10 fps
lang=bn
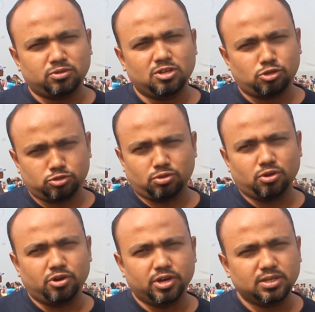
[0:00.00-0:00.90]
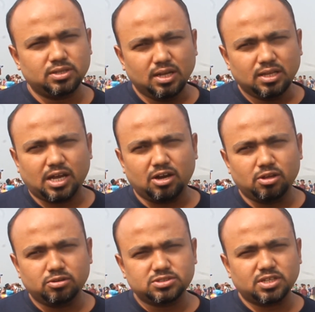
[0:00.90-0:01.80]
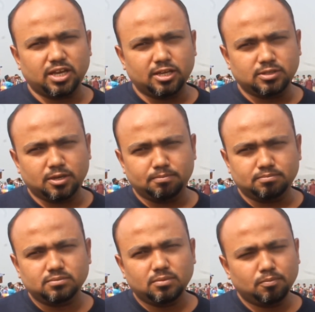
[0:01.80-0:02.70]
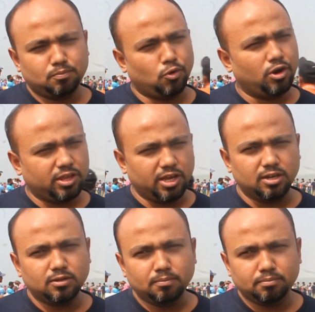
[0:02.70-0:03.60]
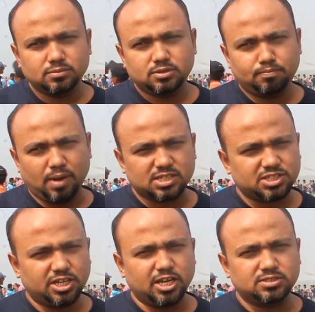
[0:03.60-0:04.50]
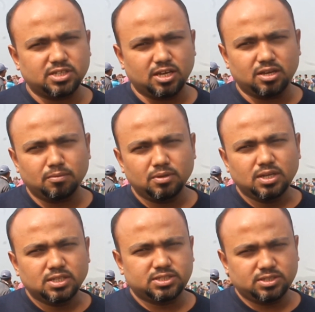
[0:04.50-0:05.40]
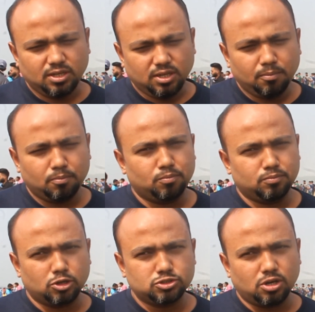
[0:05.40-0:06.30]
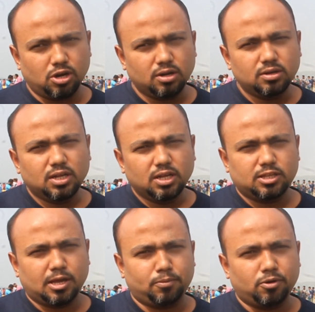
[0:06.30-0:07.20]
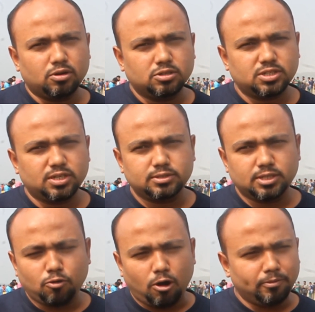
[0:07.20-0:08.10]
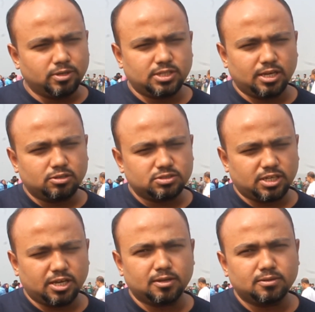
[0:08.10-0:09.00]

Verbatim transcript: যদি সচেতন হই তাহলে হচ্ছে এই যে পলিথিন প্লাস্টিকের যে বর্জ্য তারপরে হচ্ছে যে কপির যে হচ্ছে